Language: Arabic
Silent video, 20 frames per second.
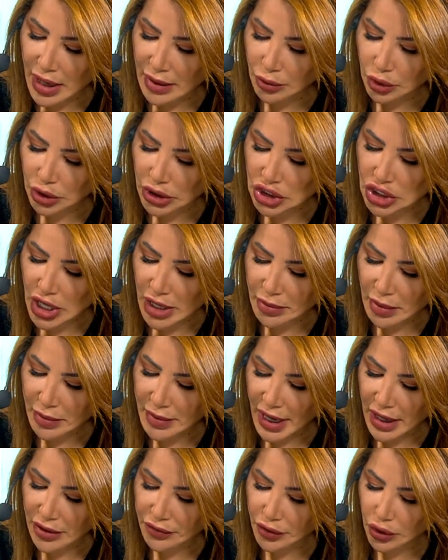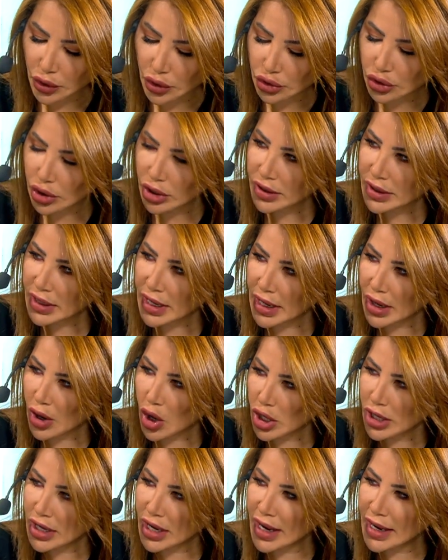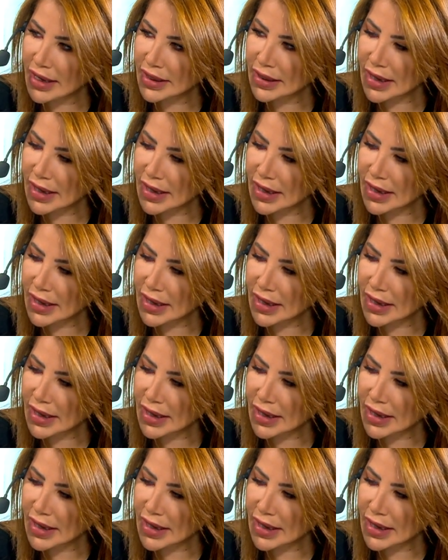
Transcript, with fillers: المنتجات مبيعا في الاردن اونلاين